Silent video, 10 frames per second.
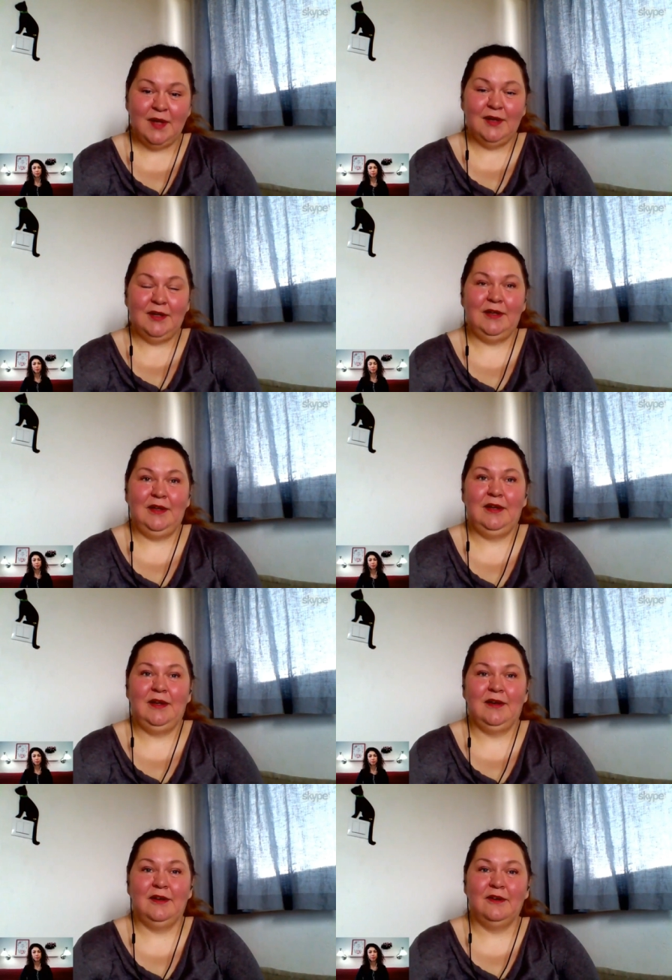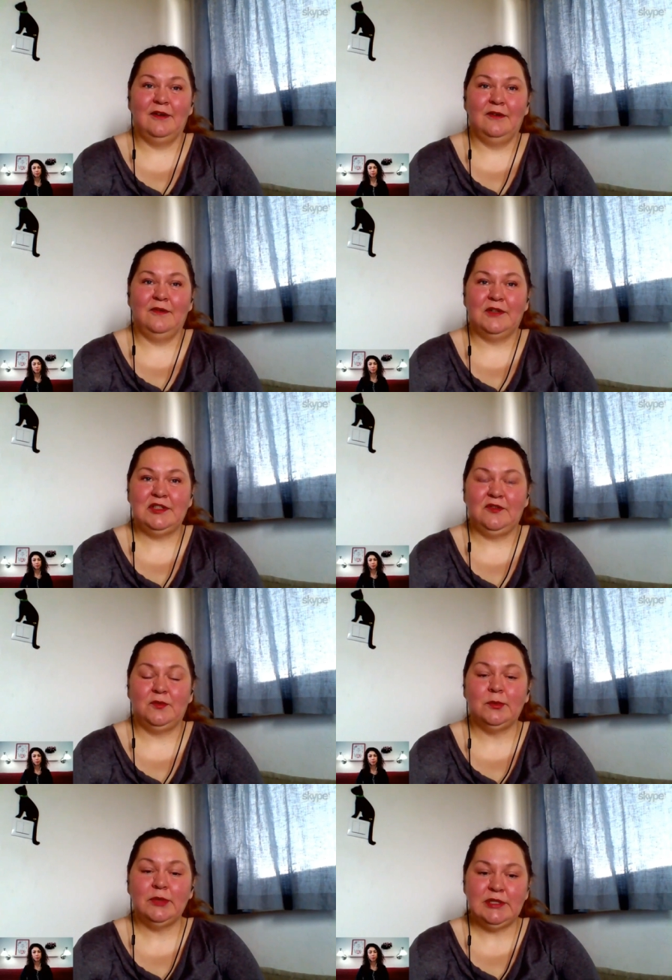I e, właśnie w
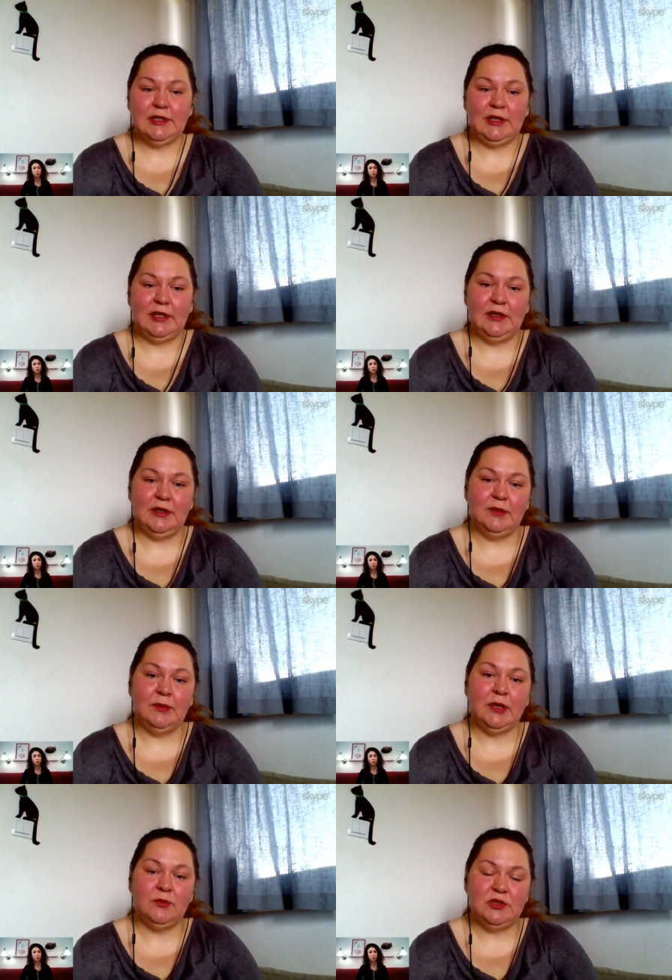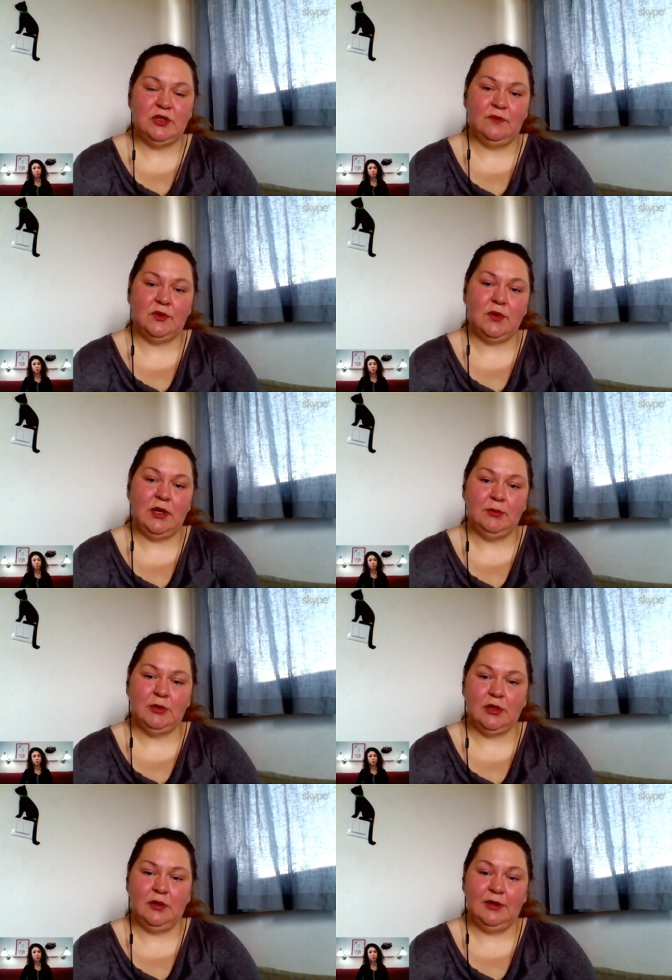momencie, kiedy brałam udział w wirtualnym
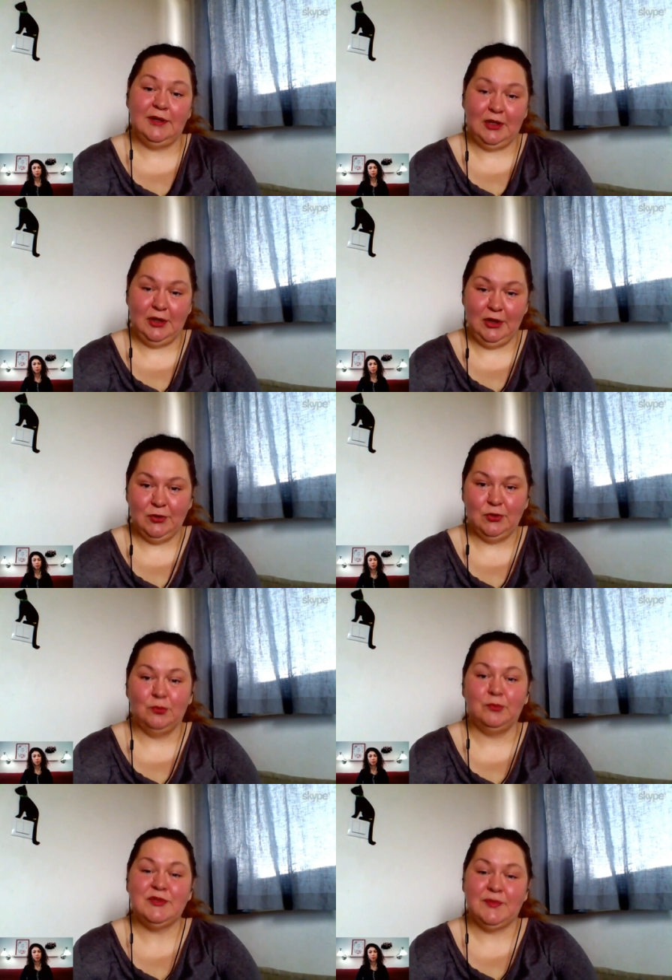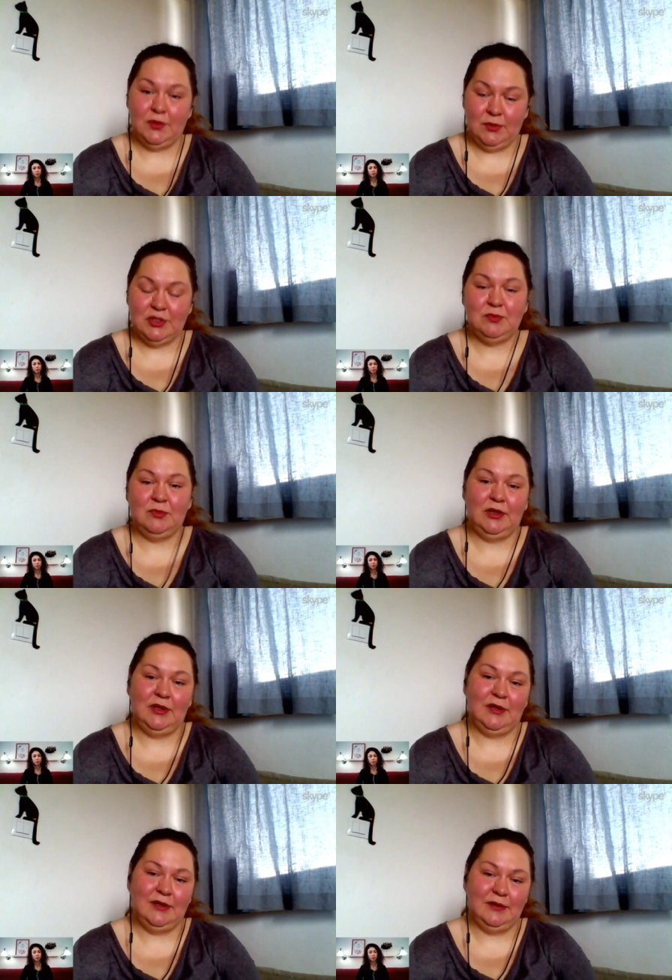e, trekkingu, pozwoliłaś mi
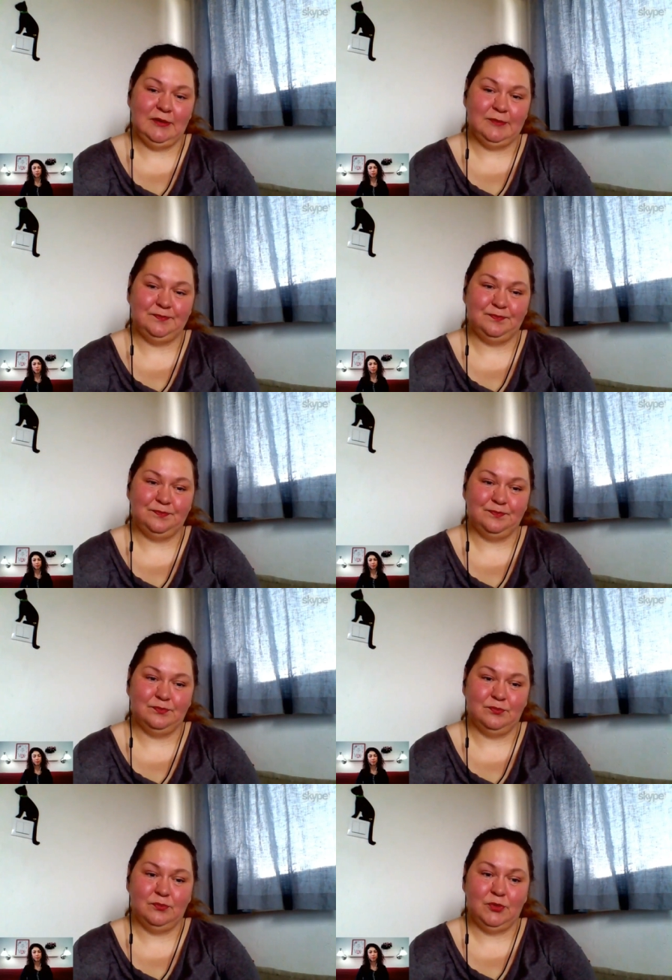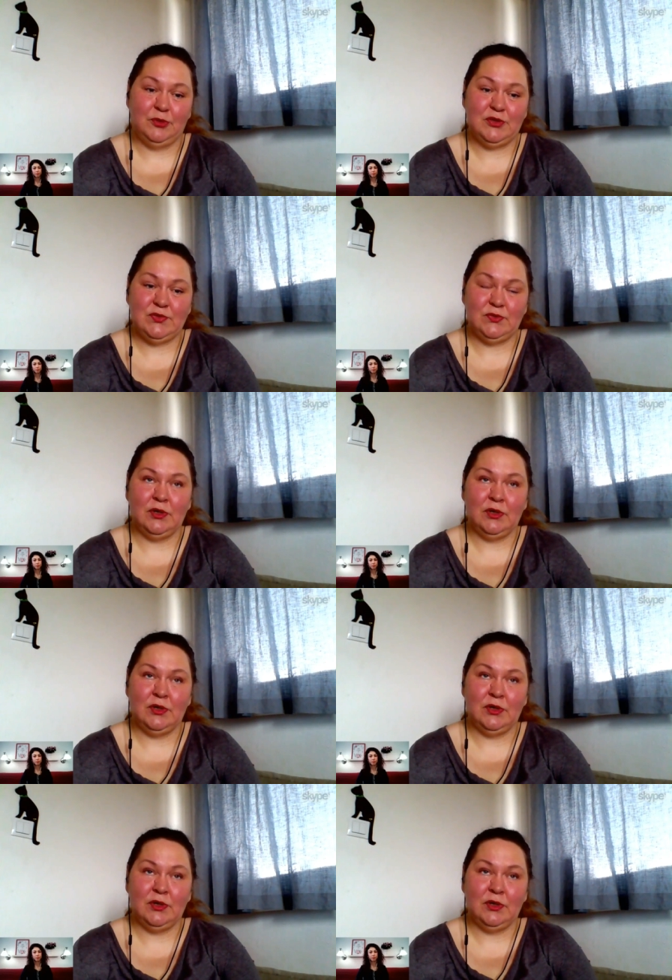e, mm, po prostu